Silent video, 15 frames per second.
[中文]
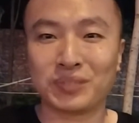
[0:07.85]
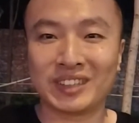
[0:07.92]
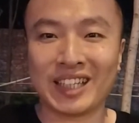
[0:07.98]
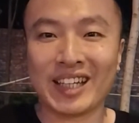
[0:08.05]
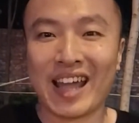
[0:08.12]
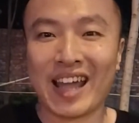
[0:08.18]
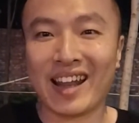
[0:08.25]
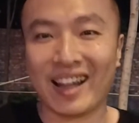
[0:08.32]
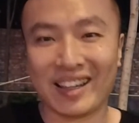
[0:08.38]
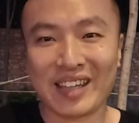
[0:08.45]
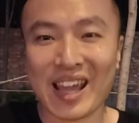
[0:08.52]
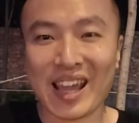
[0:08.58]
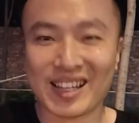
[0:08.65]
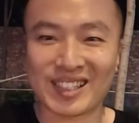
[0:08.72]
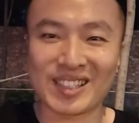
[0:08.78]
今天呢
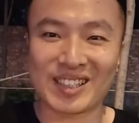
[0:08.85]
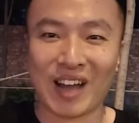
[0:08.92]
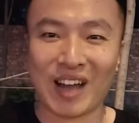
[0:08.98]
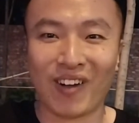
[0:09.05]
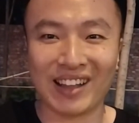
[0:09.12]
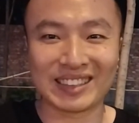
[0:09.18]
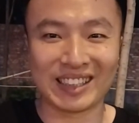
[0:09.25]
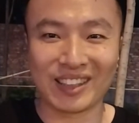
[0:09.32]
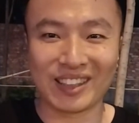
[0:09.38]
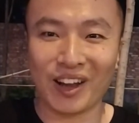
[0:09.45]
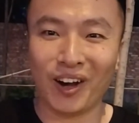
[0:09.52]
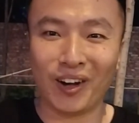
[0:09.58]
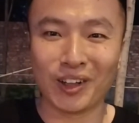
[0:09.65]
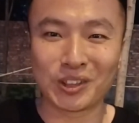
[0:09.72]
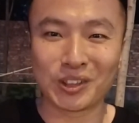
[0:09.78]
夜市小王子
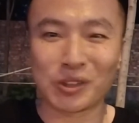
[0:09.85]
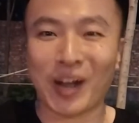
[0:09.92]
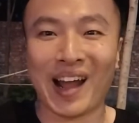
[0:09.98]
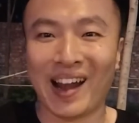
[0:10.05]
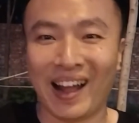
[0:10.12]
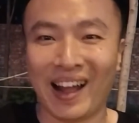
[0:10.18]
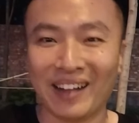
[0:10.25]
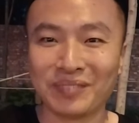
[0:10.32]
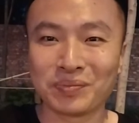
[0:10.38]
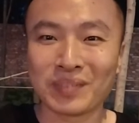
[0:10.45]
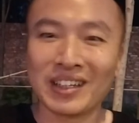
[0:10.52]
又出来了，